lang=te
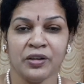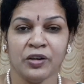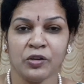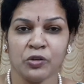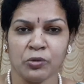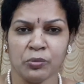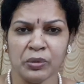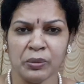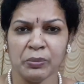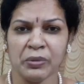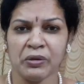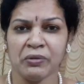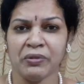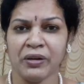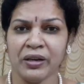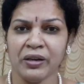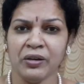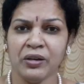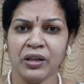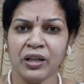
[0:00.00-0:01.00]
రూమ్ నెంబర్
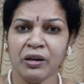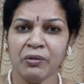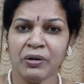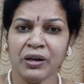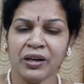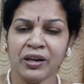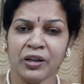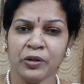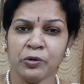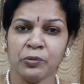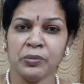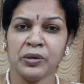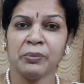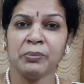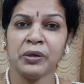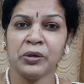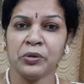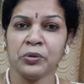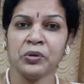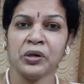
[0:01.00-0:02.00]
వన్ అలవాట్ల రూమ్
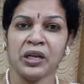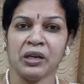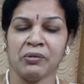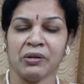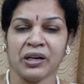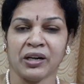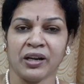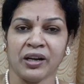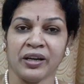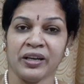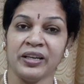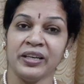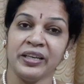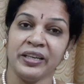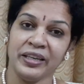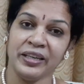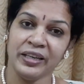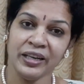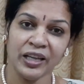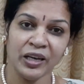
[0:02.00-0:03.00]
నెంబర్ టూ అలవాట్ల
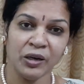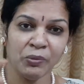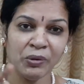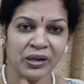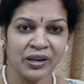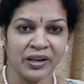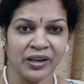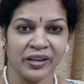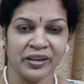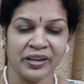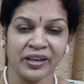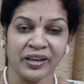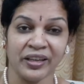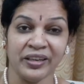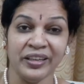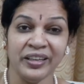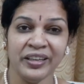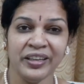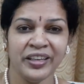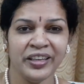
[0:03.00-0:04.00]
ఏ అలవాట్లు అయినా కానీ